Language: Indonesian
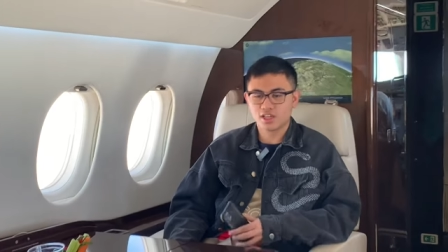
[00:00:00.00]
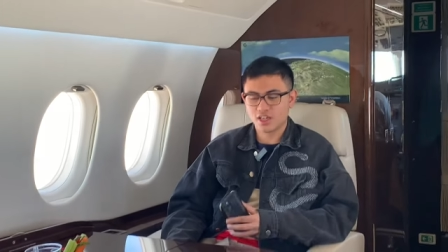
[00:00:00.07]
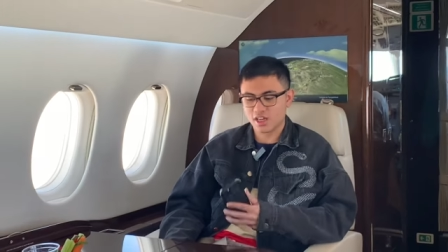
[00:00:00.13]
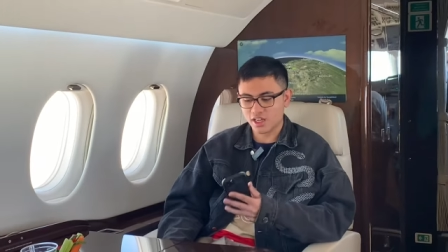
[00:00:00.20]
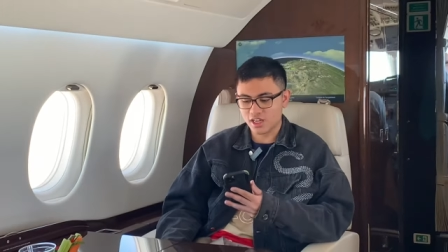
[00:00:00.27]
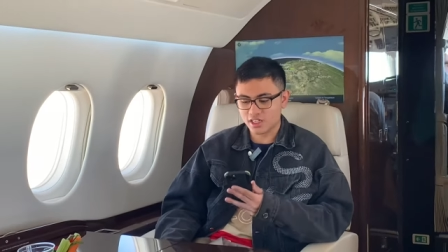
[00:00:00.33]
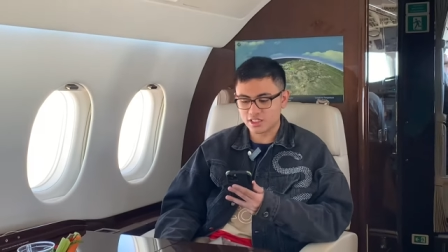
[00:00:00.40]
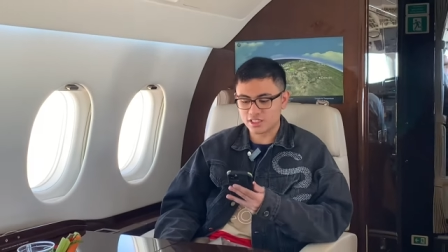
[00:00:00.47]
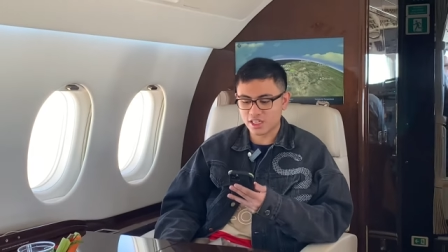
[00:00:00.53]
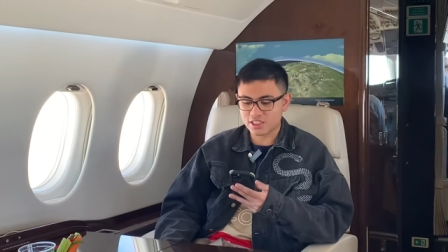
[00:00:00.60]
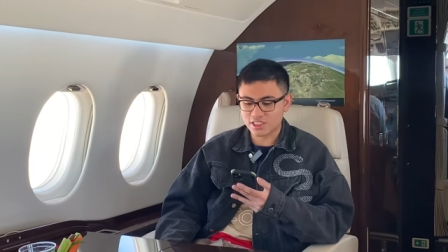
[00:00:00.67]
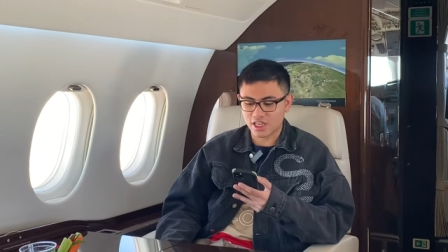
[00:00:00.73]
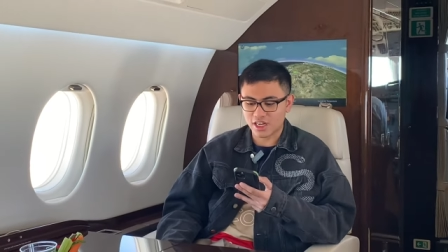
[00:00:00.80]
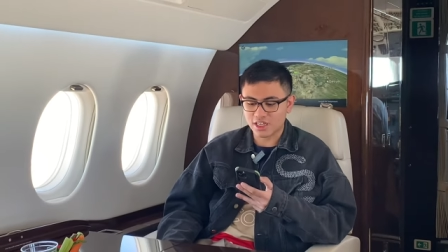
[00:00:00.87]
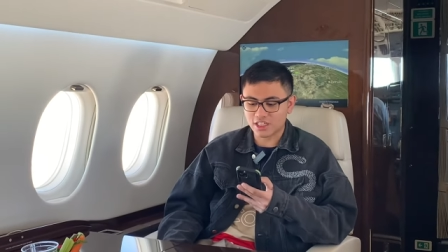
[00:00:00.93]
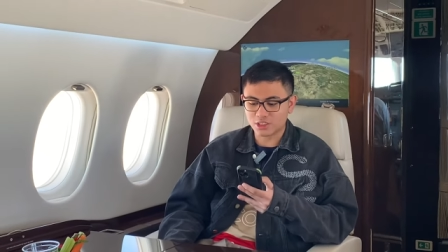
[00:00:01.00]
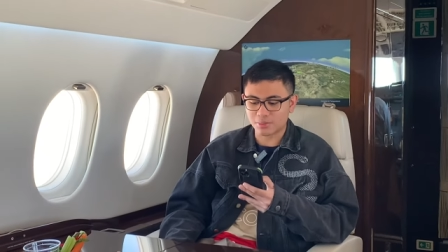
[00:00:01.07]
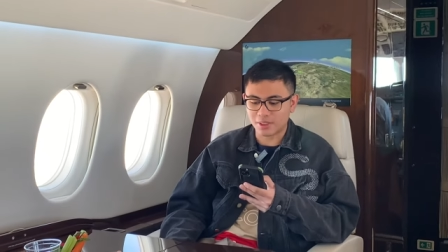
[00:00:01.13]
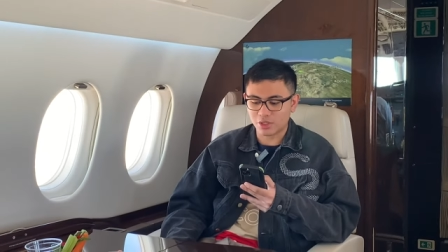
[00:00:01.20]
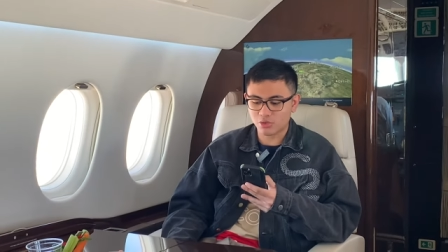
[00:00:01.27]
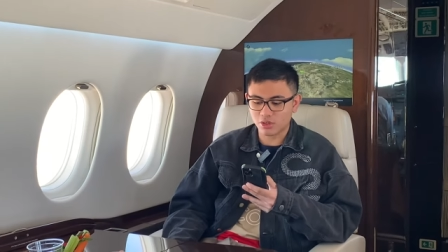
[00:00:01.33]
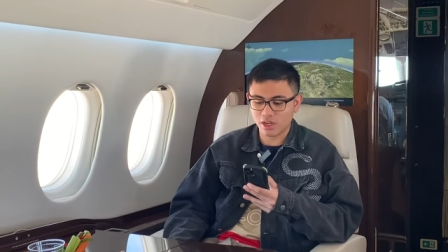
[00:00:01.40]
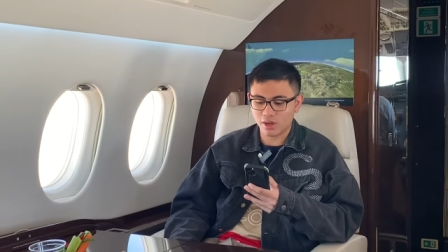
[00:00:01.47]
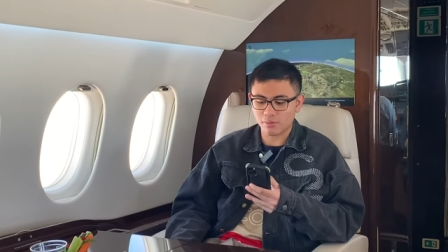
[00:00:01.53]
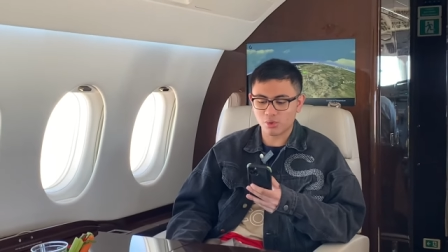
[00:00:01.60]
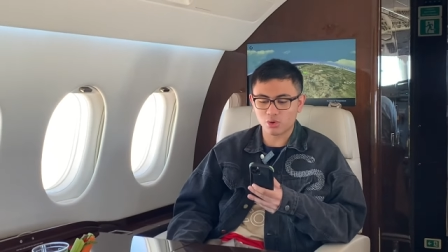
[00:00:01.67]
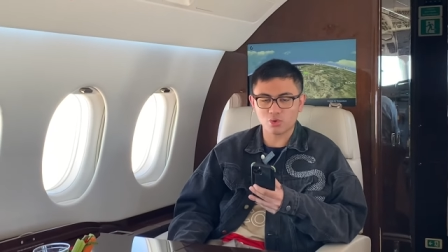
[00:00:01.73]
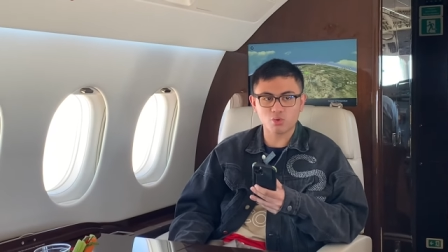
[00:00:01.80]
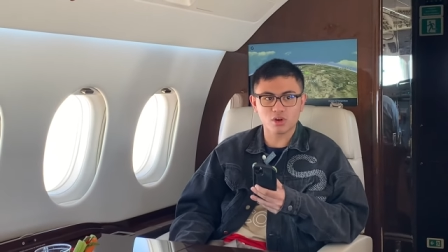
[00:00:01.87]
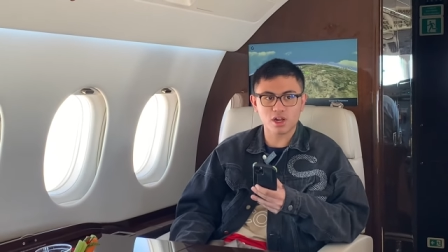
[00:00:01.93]
uh, dan sekarang kecepatan udah
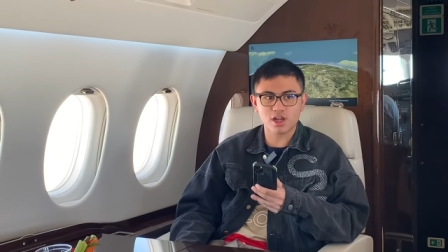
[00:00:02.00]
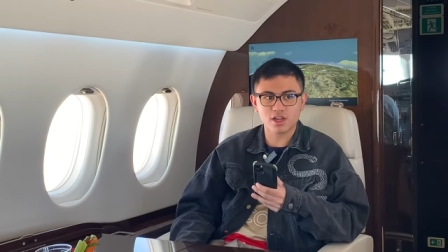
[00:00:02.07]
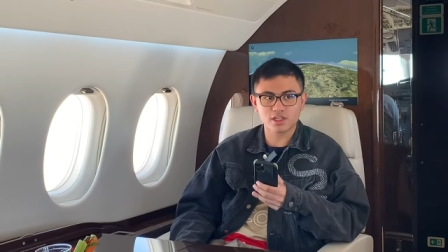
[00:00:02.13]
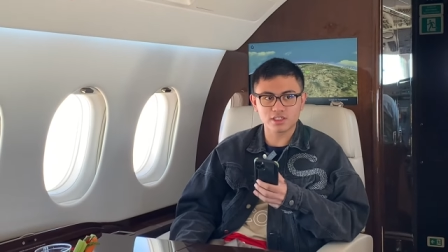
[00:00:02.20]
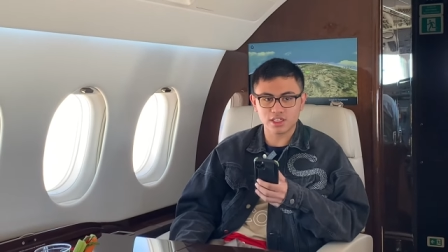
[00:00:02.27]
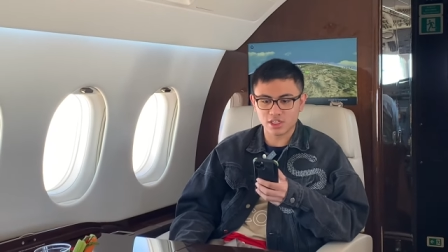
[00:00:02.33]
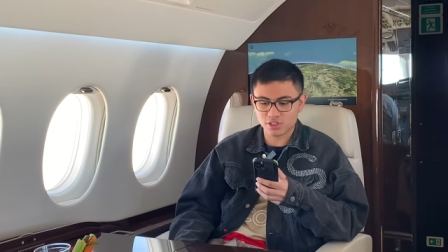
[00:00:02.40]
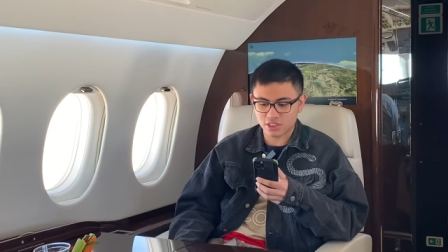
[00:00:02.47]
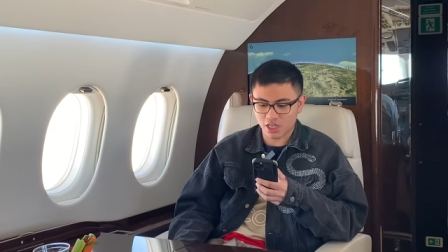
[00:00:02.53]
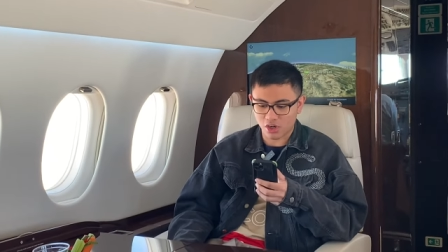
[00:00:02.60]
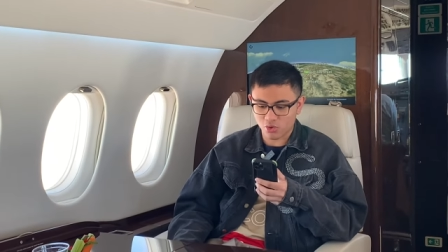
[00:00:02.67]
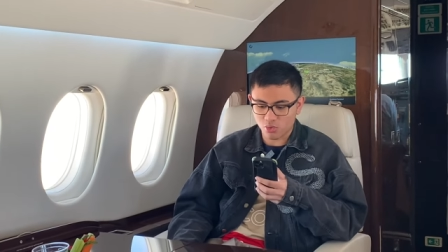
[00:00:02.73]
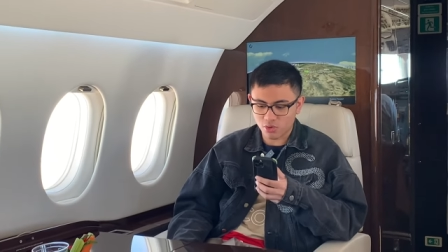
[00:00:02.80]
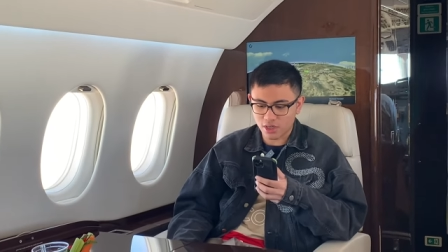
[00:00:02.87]
berkurang jadi sekarang